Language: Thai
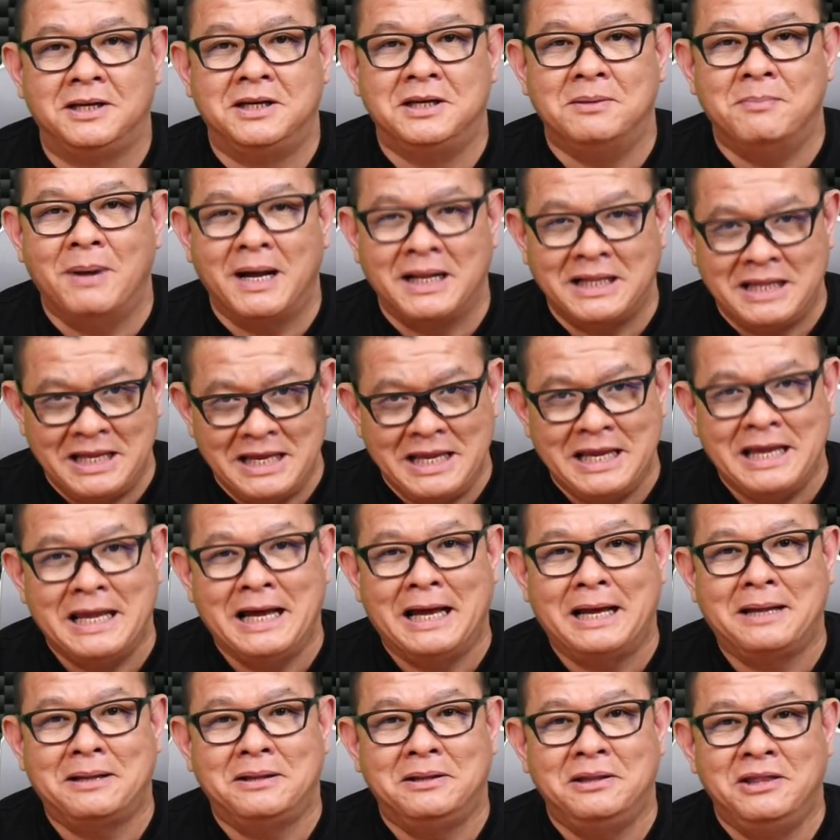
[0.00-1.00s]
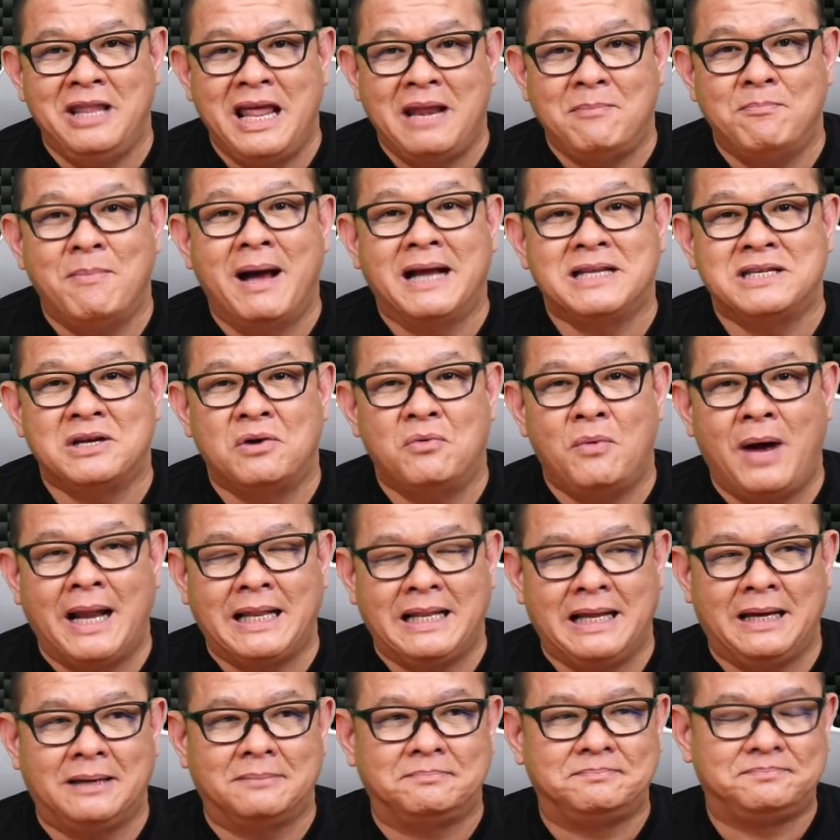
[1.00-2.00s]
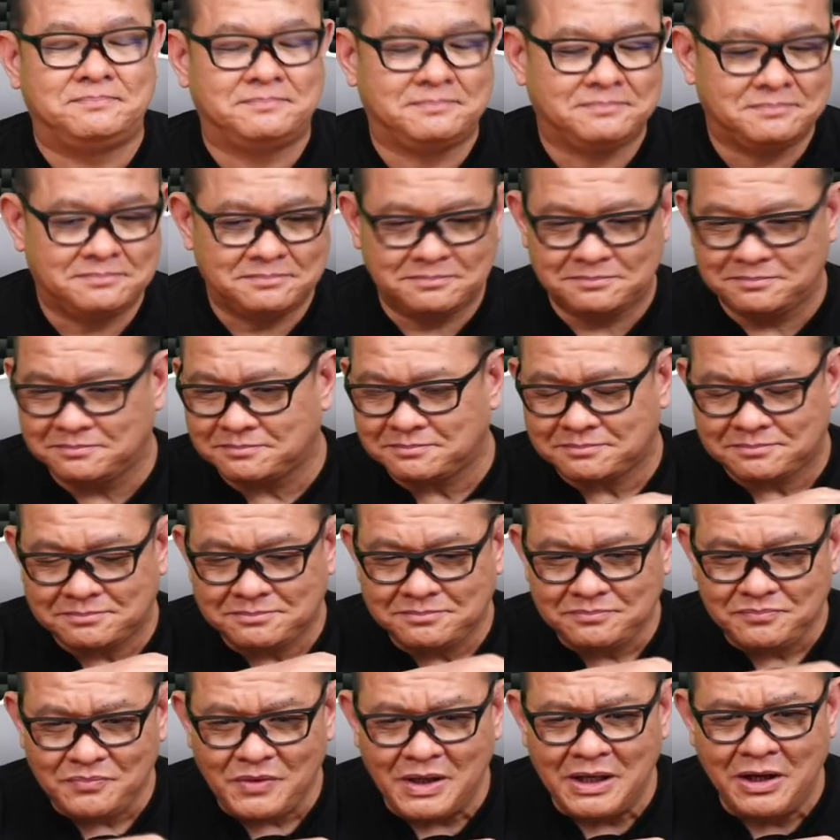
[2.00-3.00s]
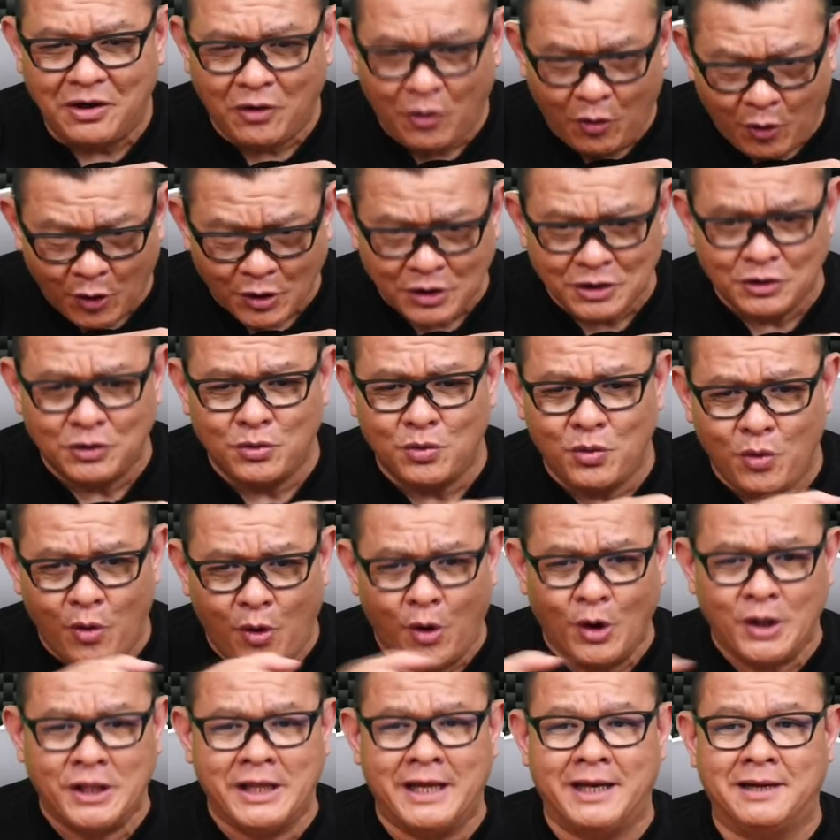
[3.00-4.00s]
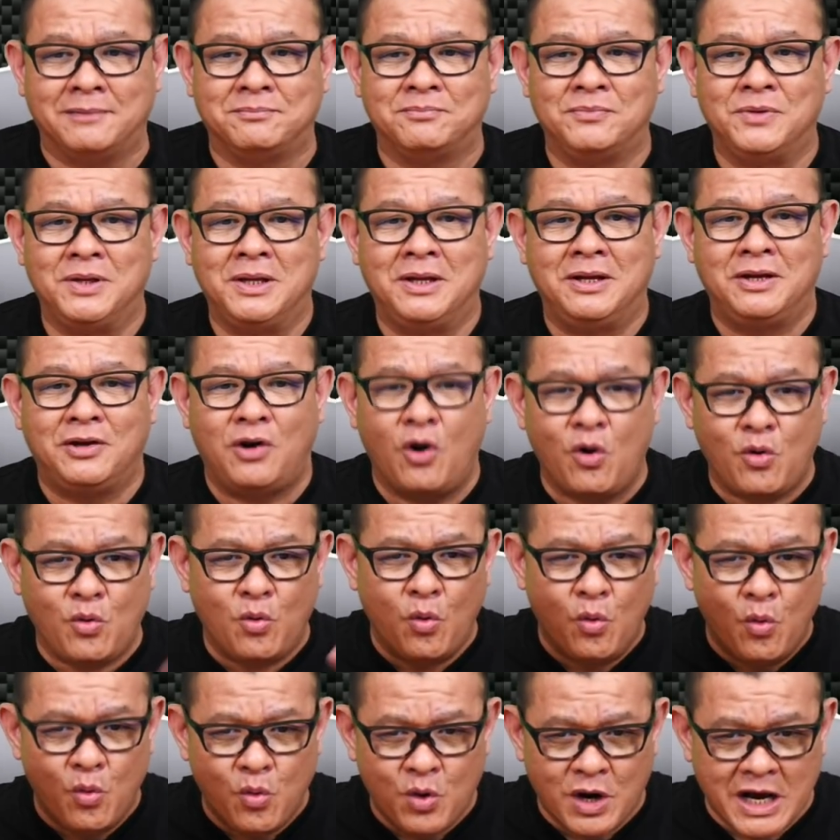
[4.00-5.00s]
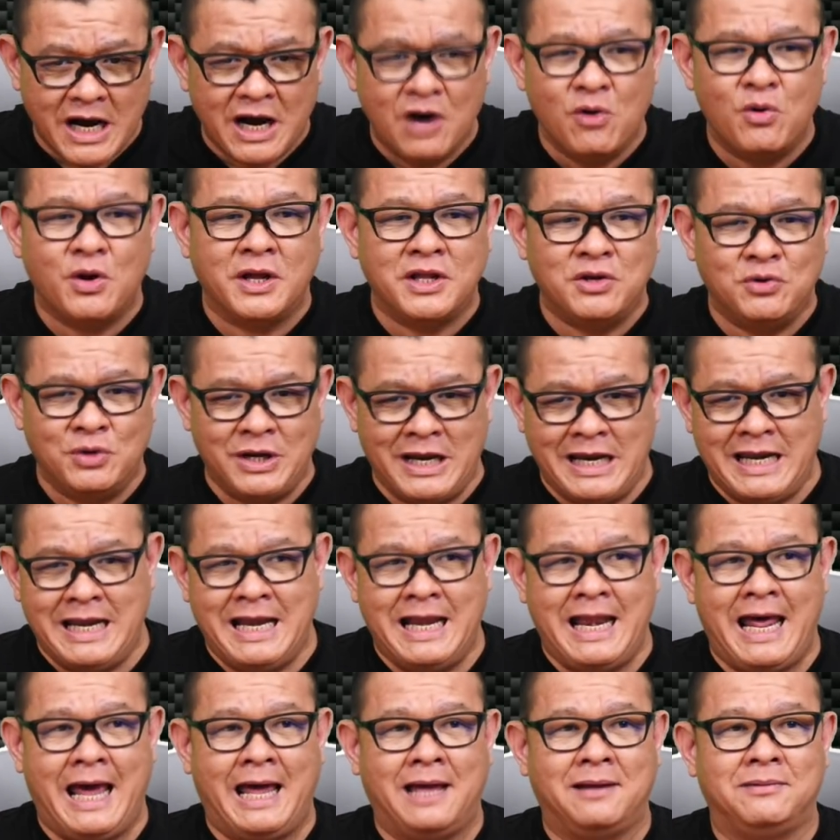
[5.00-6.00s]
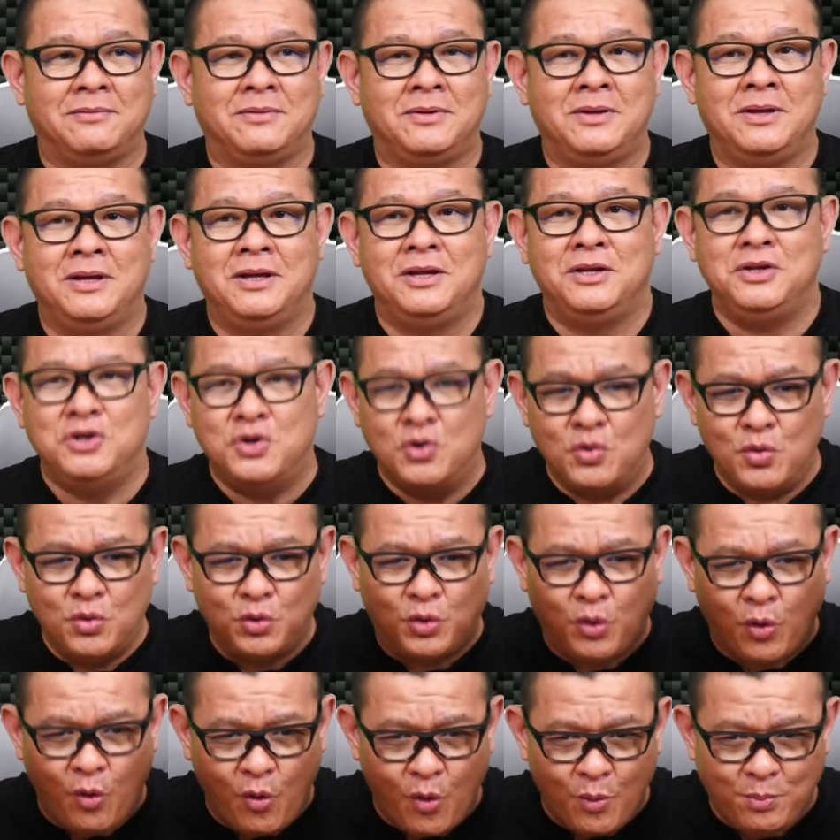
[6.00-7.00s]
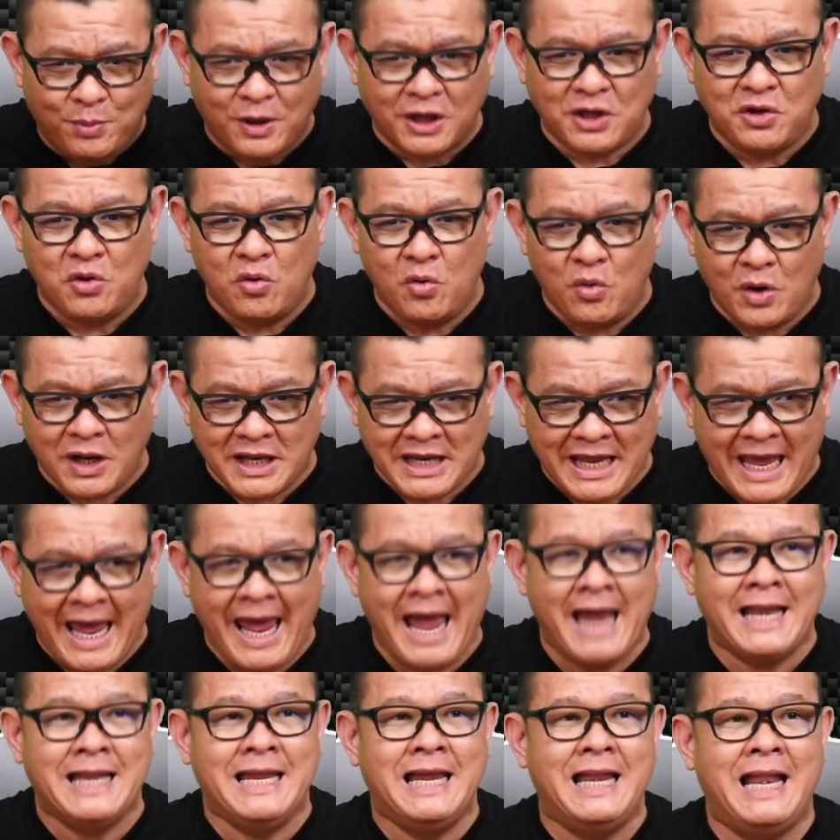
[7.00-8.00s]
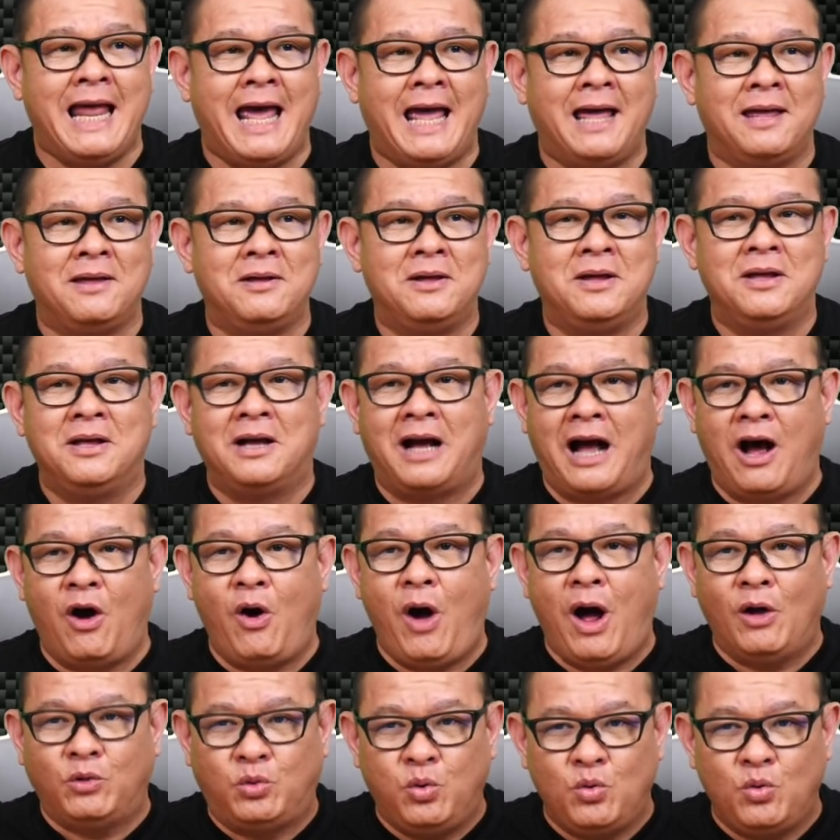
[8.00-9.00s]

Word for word: คือบางทีอะเน็ตบางจังหวัดอะคนทุกคนน่ะก็ Google กันอยู่ในนี้แหละ YouTube ก็ดูกันแค่นี้แหละ เขาเอา